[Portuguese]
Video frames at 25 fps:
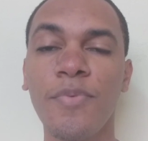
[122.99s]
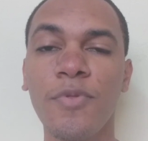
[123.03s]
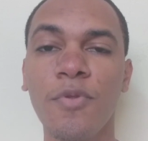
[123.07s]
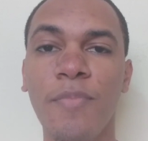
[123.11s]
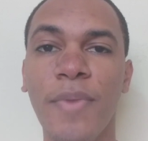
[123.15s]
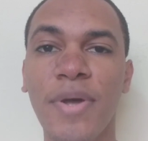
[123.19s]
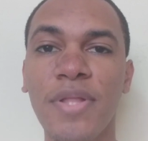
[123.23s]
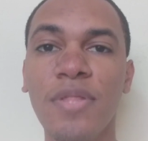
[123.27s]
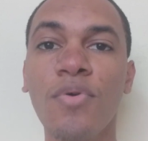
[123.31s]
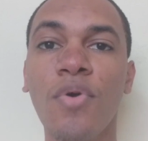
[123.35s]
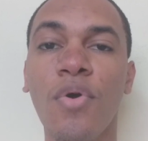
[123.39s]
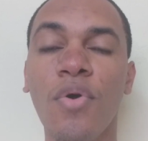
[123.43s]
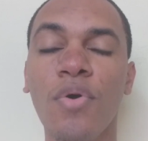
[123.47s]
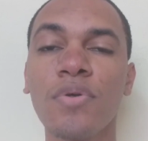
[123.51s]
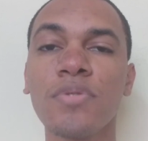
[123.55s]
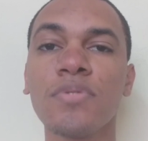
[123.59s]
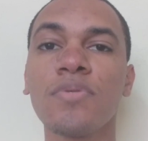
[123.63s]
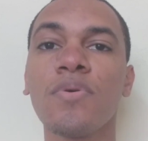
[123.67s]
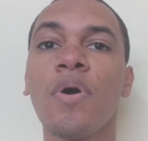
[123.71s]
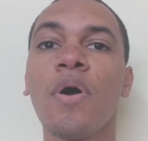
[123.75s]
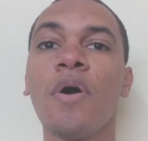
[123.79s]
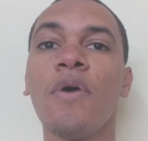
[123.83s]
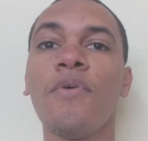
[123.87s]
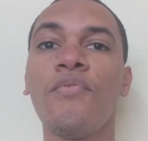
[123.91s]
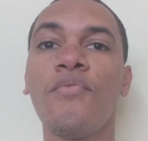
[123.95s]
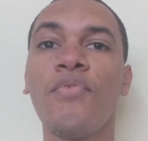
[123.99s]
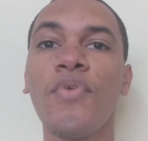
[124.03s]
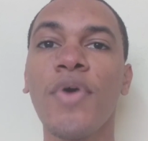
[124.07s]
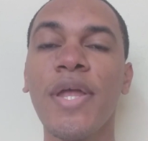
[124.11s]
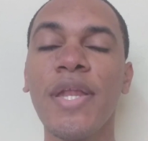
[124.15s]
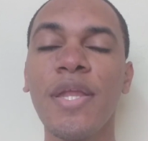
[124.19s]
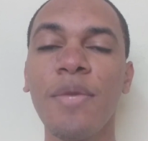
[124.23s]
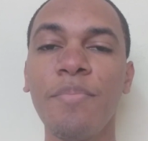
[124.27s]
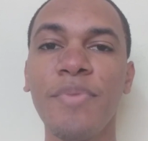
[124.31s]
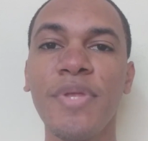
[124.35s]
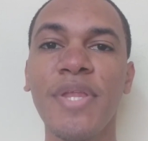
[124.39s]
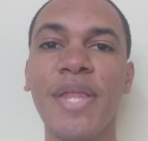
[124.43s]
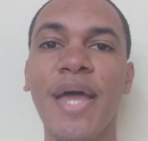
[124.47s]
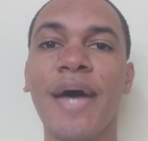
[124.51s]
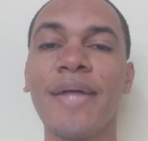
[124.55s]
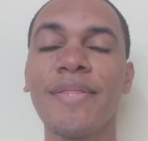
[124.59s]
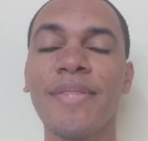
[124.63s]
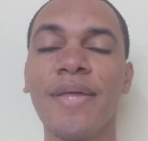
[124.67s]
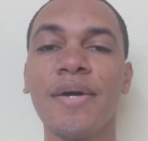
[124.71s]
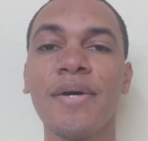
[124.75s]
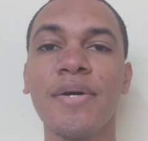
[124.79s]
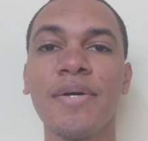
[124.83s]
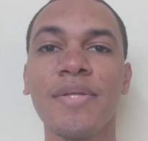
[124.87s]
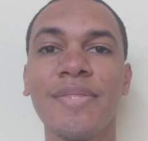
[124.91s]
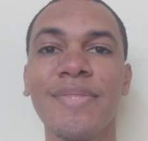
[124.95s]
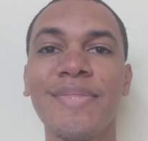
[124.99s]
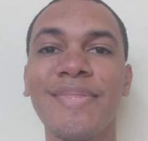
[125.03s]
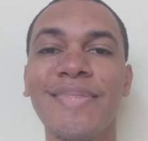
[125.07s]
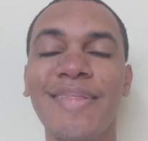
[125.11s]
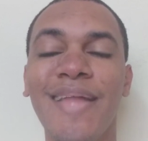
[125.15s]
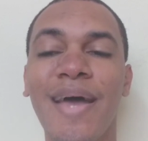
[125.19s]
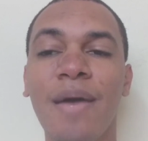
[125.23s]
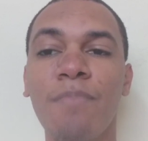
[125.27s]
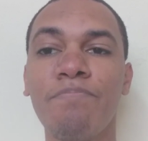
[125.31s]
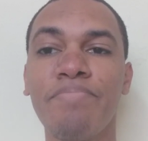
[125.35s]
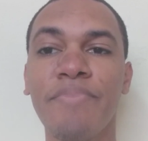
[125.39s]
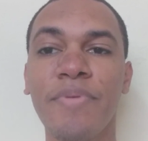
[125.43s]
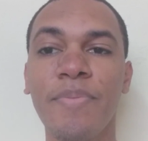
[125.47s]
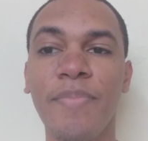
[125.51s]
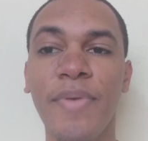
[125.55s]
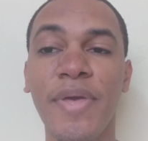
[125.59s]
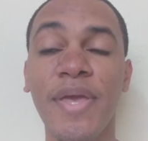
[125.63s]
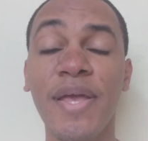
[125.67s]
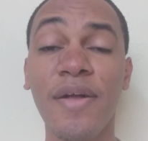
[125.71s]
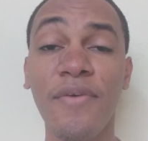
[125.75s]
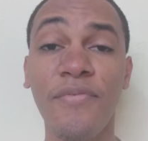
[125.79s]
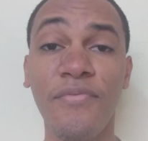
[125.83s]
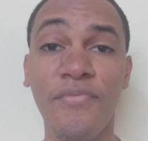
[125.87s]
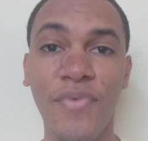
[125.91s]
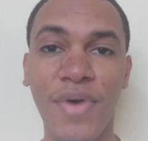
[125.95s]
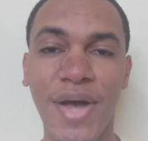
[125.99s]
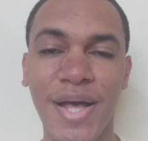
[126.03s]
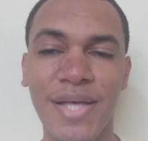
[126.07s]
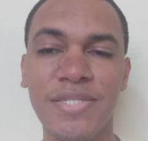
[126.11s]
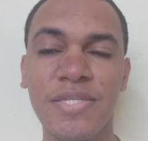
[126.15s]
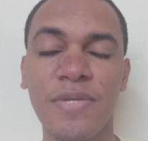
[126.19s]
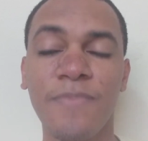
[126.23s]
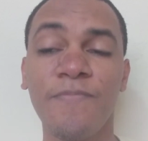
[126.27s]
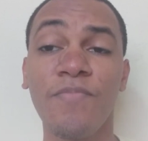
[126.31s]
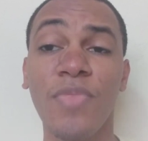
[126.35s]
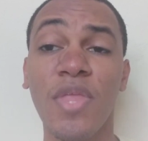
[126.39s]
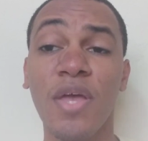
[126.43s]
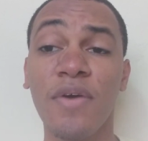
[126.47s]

do Mato Grosso foi eliminada na primeira fase.